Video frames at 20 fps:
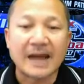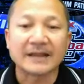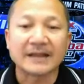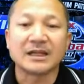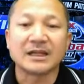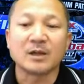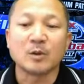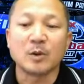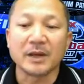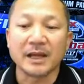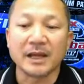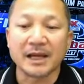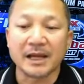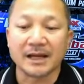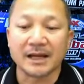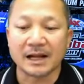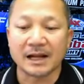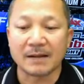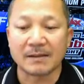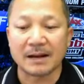น์ทีวี
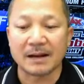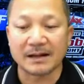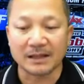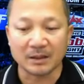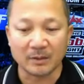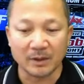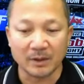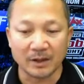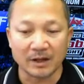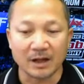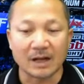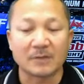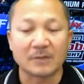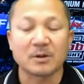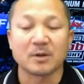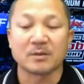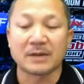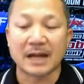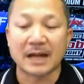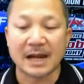นะครับไลน์ทีวีก็รับชม
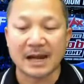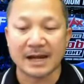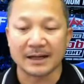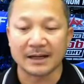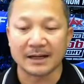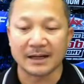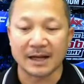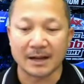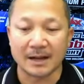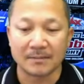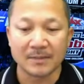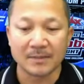ได้นะครับ